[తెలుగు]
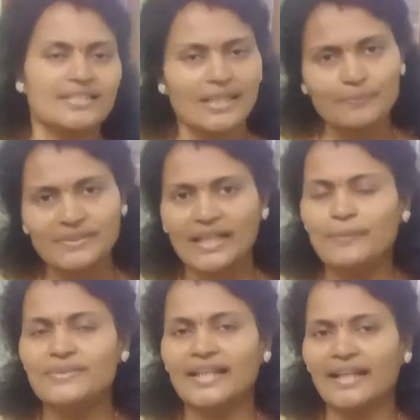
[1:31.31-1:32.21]

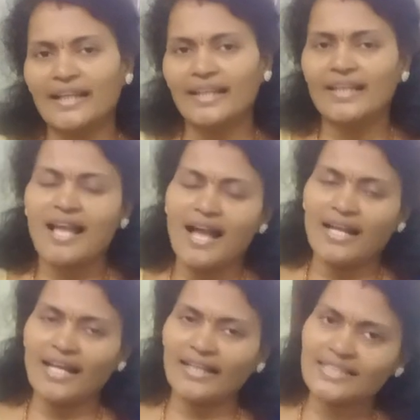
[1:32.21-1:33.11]
సబ్స్క్రైబ్ చేయండి
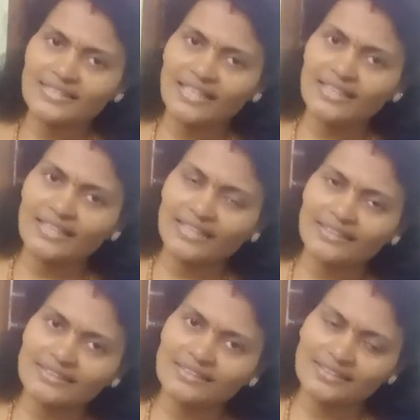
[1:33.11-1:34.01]
అలాగే శ్రీలత
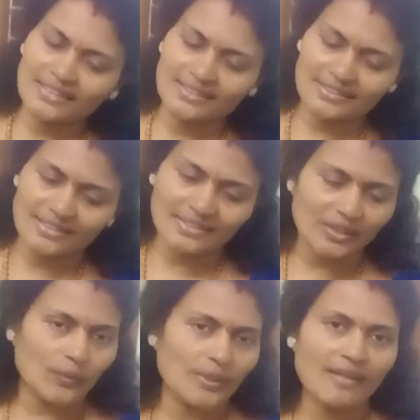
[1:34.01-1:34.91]
కలెక్షన్స్కి
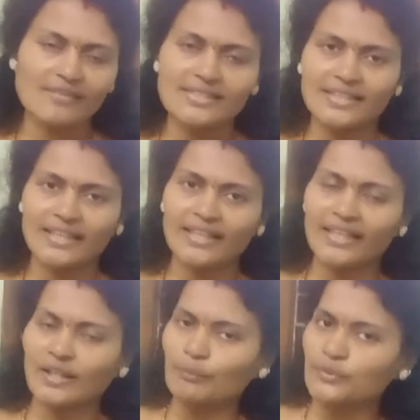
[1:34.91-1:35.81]
స్టిచ్చింగ్ కూడా
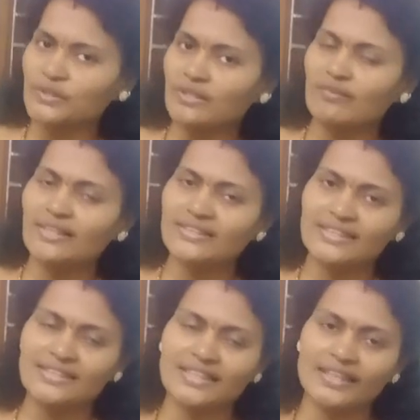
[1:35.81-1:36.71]
విచ్చేయండి కంప్యూటర్ వర్క్
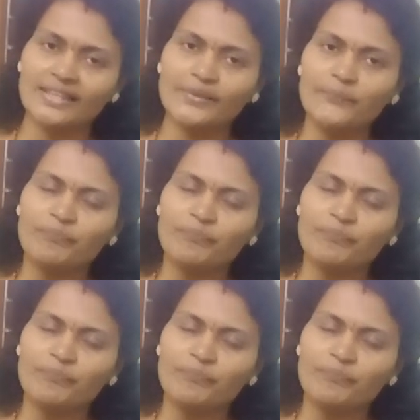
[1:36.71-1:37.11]
స్టిచ్చింగ్